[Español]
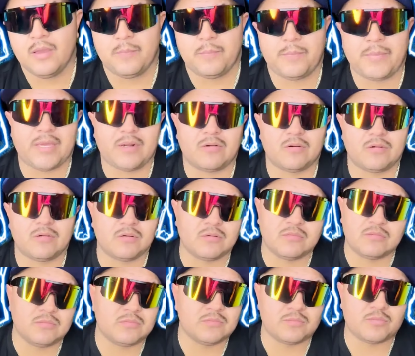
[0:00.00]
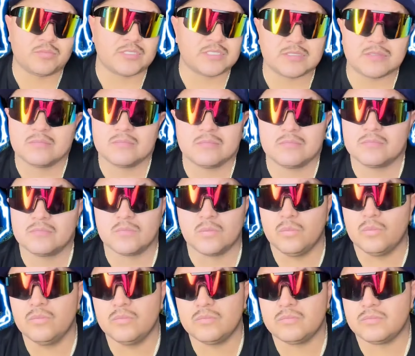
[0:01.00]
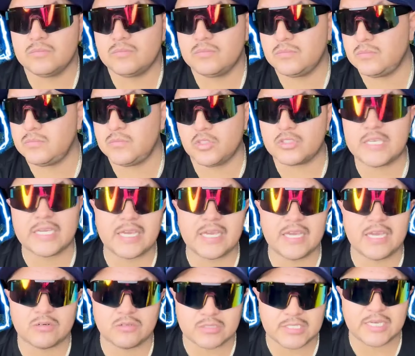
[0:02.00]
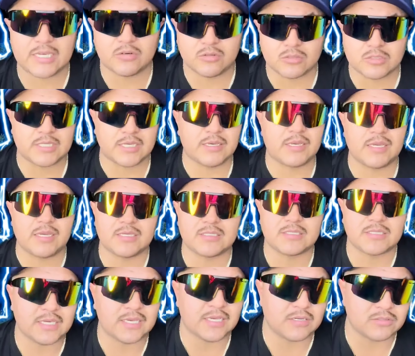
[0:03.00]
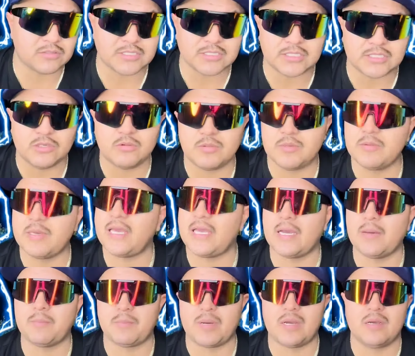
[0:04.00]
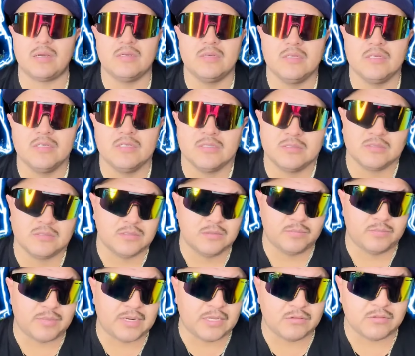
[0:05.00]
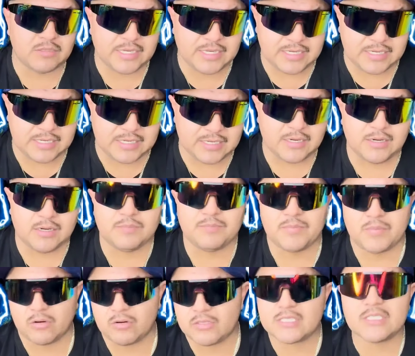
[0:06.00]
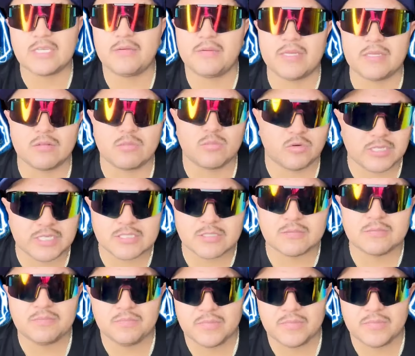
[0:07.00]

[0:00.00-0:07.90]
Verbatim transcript: Pero, pues, mm, yo sé que José, José, este, José yo vive allá para lado de... Ah, ahorita está viviendo en Modesto.